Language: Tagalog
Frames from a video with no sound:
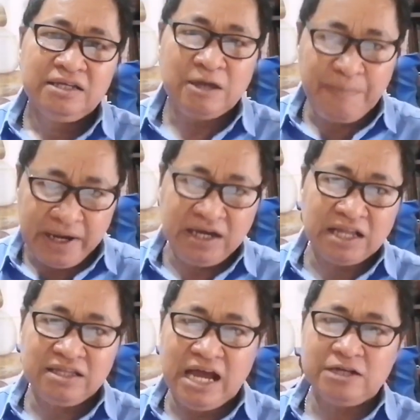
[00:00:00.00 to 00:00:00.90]

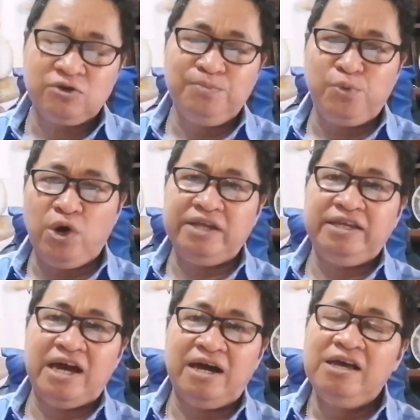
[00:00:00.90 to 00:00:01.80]
sapagkat nasumpungan
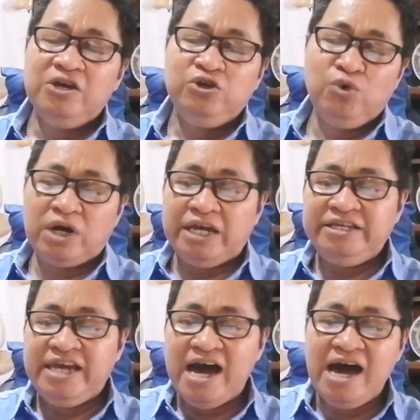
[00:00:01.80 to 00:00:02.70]
niya yung
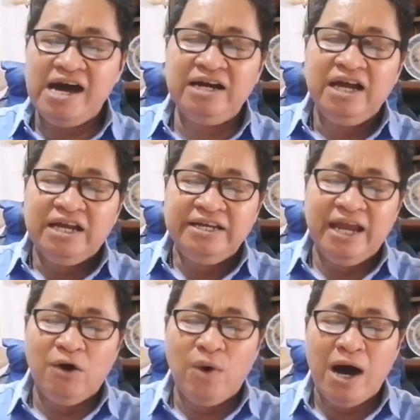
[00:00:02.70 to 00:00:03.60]
kanyang
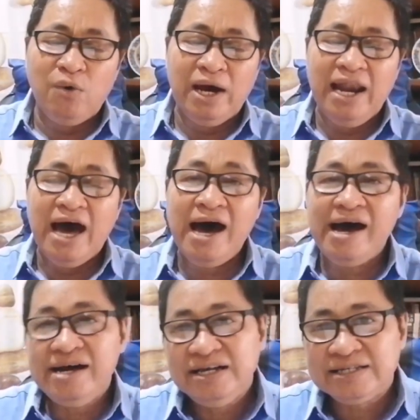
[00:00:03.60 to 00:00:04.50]

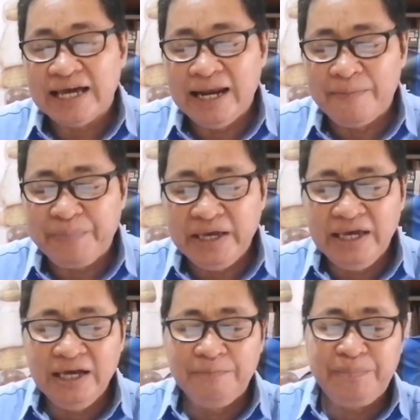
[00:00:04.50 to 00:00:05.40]
nawawalang
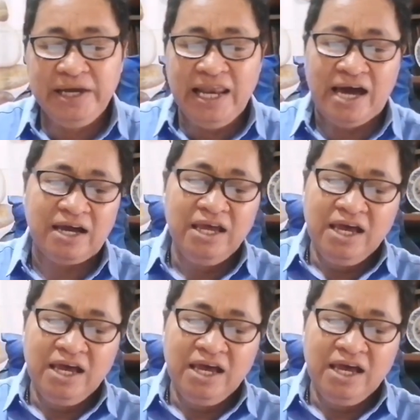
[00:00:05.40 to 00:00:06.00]
salaping pilak.